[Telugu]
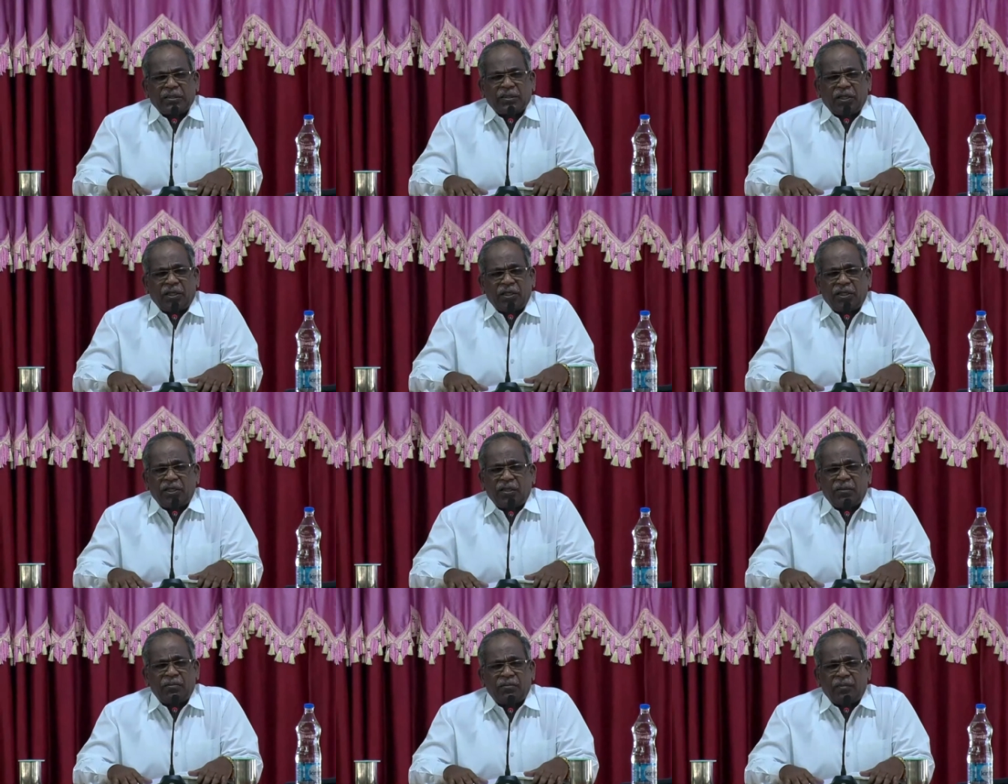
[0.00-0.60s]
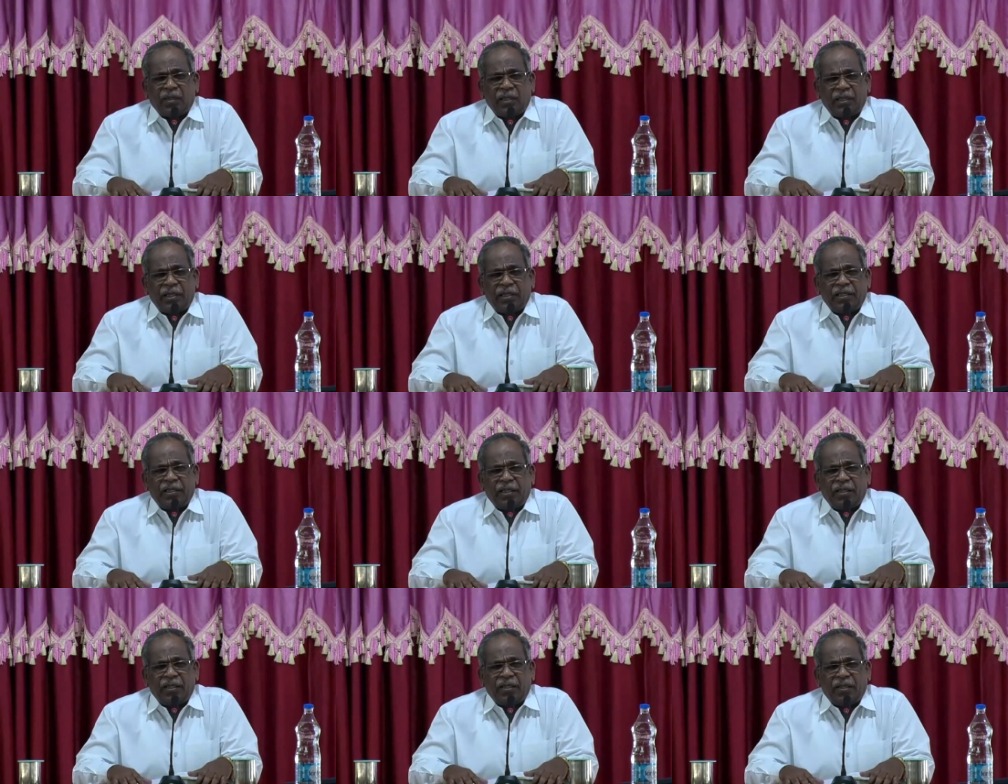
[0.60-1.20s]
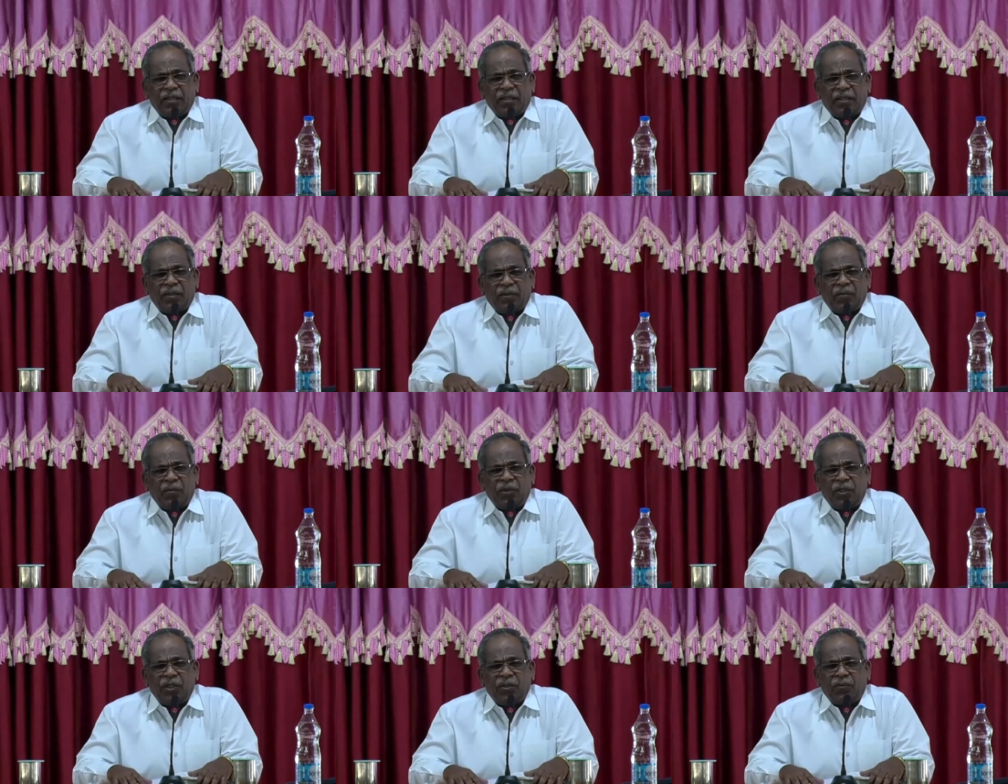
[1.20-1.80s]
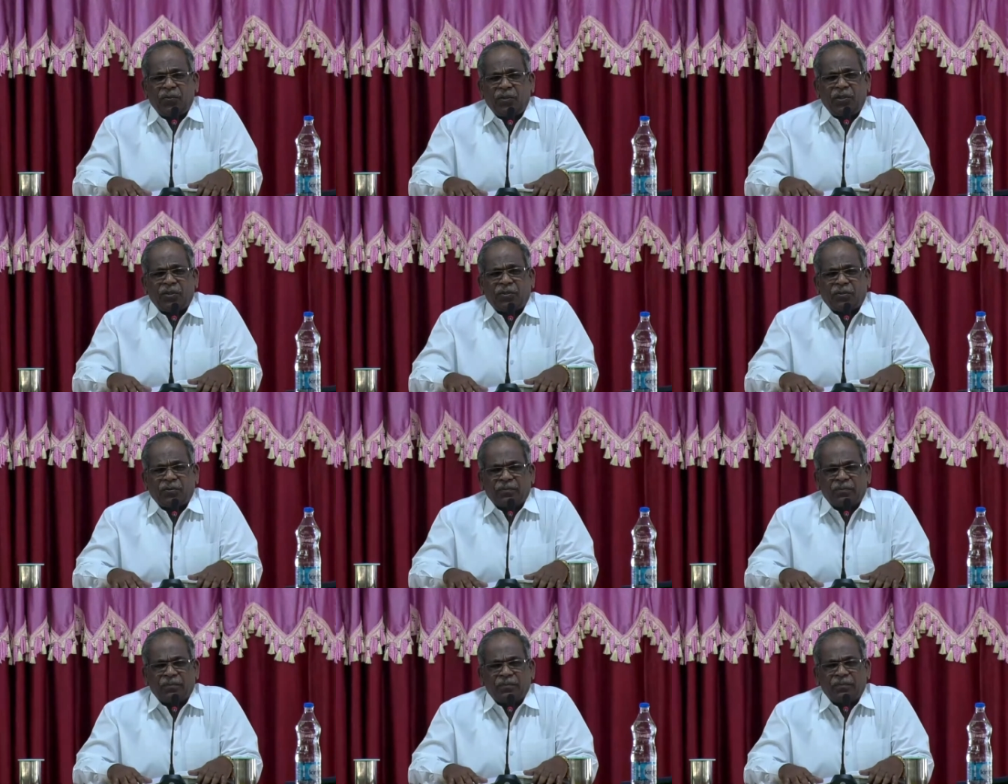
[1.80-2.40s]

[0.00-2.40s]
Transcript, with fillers: సంఘం అనేది ఉండి ఉండదు